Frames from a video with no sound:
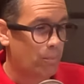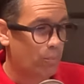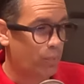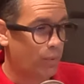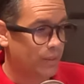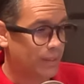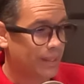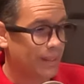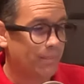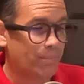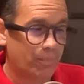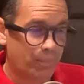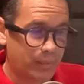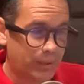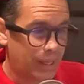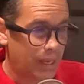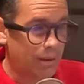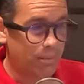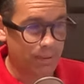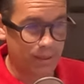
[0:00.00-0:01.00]
Pues
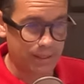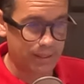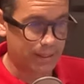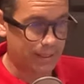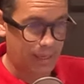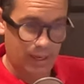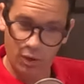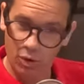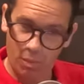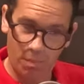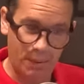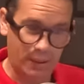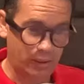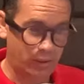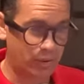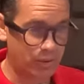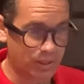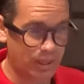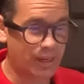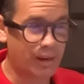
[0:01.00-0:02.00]
Telmex, que no
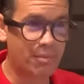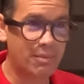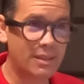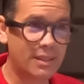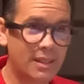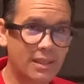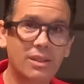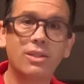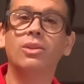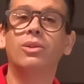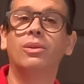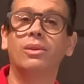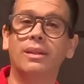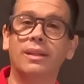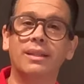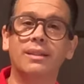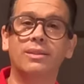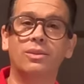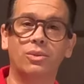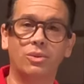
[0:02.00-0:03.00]
patrocina mi sección,
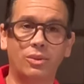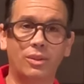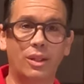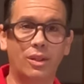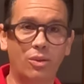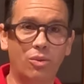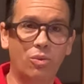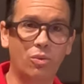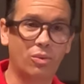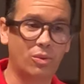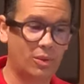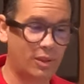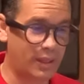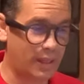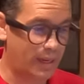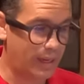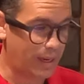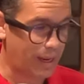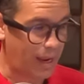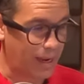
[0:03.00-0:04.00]
que si
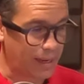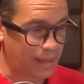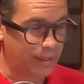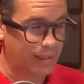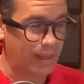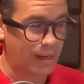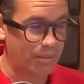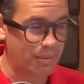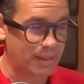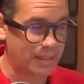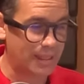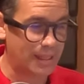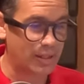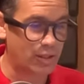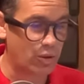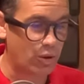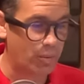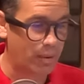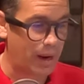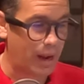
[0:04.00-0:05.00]
tiene ahí Telmex le
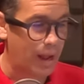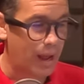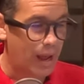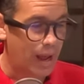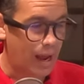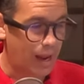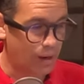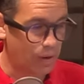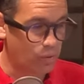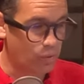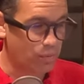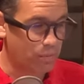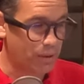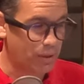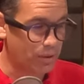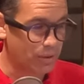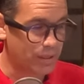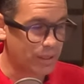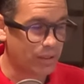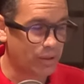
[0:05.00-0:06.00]
sobra algún
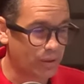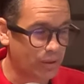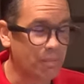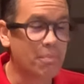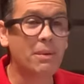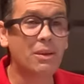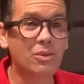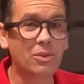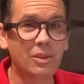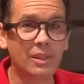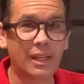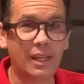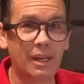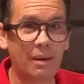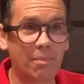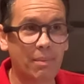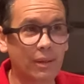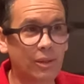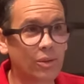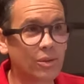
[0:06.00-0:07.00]
milloncito de pesos y
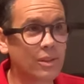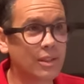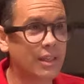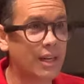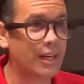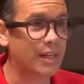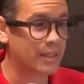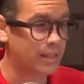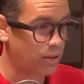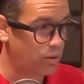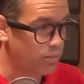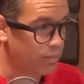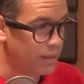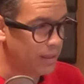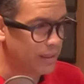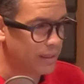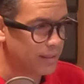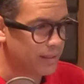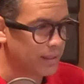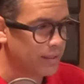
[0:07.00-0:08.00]
quiere patrocinar esta
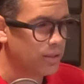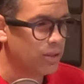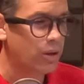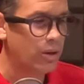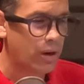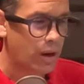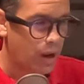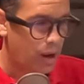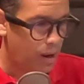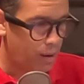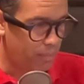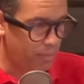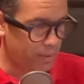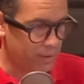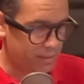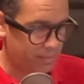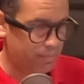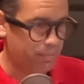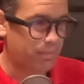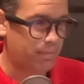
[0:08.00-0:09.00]
humilde sección,
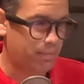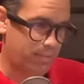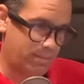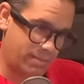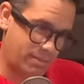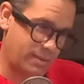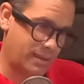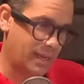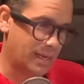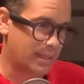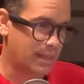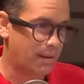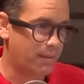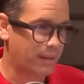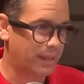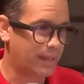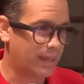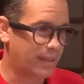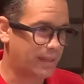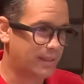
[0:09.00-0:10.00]
pues ya
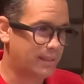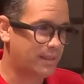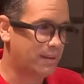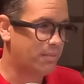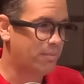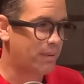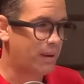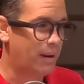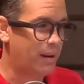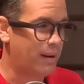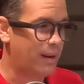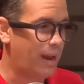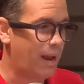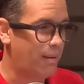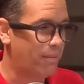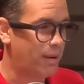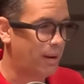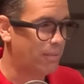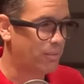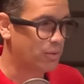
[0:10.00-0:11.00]
sabe que aquí siempre eh,
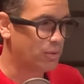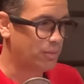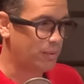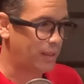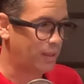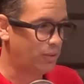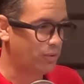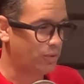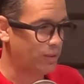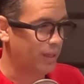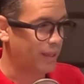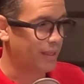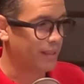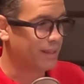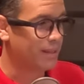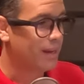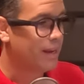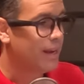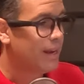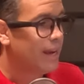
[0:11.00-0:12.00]
hablamos bien de
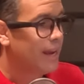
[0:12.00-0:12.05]
ustedes.